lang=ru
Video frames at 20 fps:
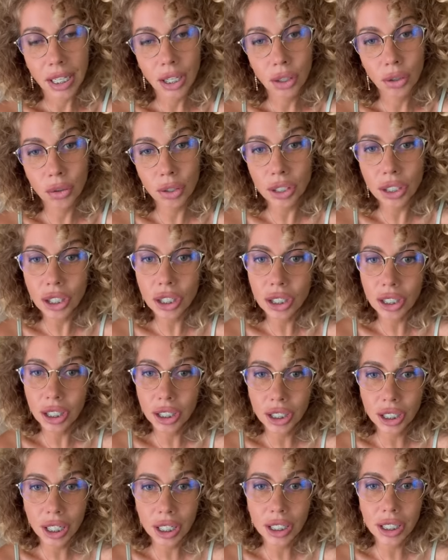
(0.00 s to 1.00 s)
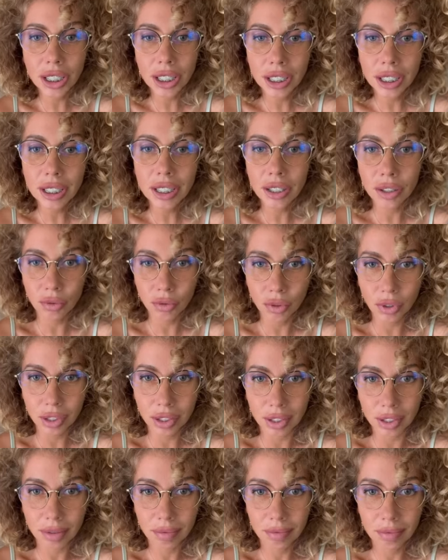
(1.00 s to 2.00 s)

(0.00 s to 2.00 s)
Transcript: Хочешь начать жить сегодня?